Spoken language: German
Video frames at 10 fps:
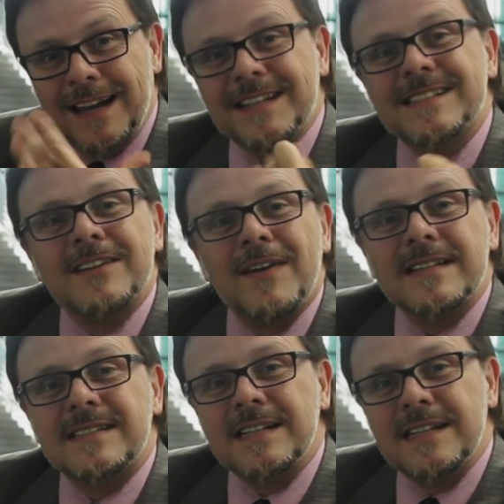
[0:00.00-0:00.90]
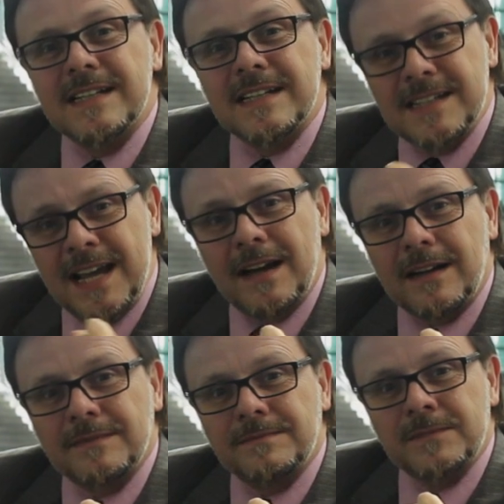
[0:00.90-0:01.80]
Allerdings, ich weiß denjenigen, der.
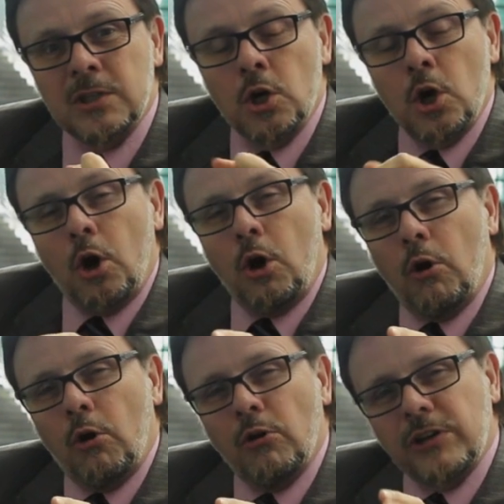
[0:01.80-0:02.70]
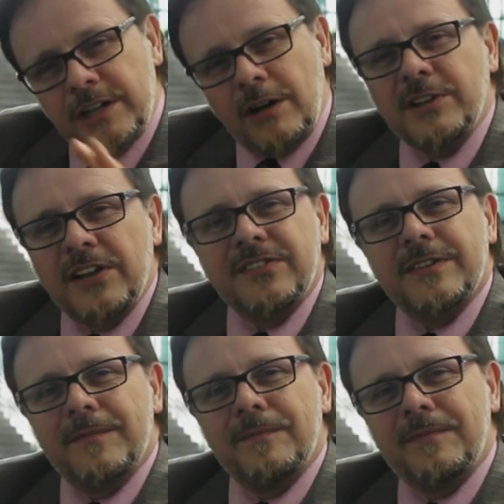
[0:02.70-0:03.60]
Und genau das
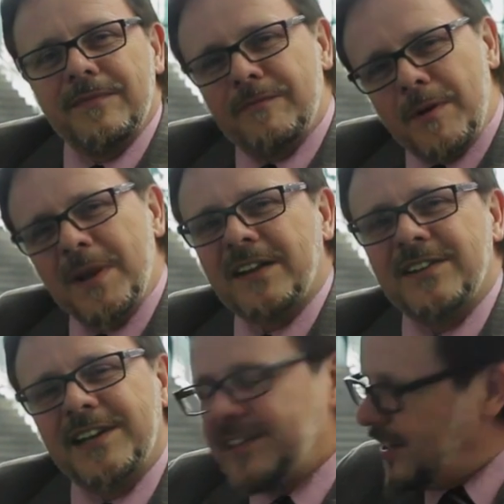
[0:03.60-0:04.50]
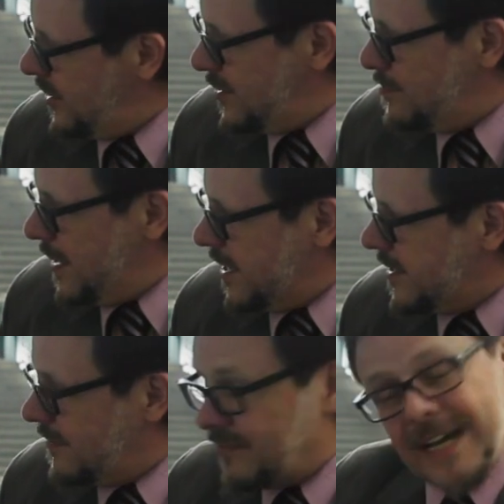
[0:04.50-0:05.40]
verbirgt sich hinter diesem
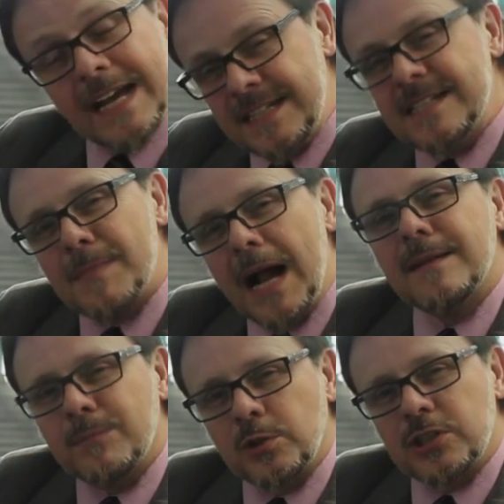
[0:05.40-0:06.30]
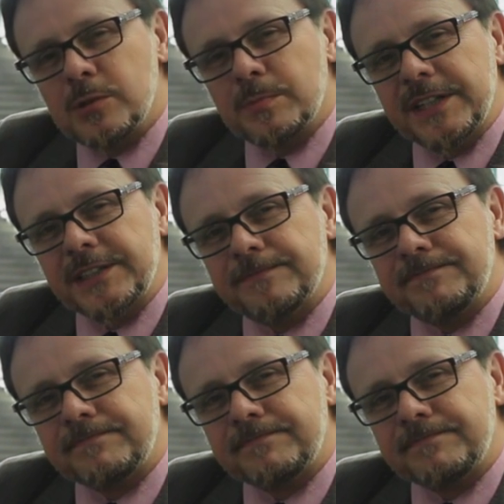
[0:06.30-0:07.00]
Bild, vielleicht diesem altmodischen Bild.